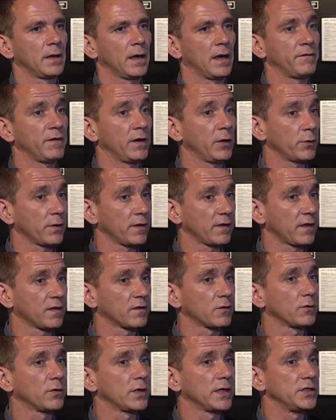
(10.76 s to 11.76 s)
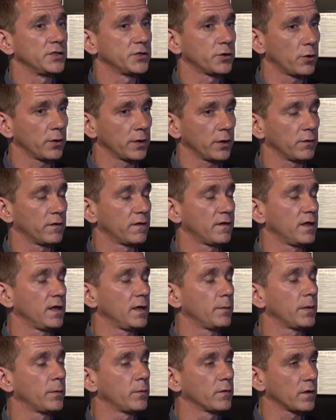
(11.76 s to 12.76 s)
a valorização da história do
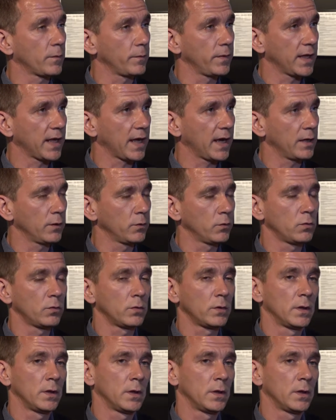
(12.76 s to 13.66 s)
cinema moçambicano,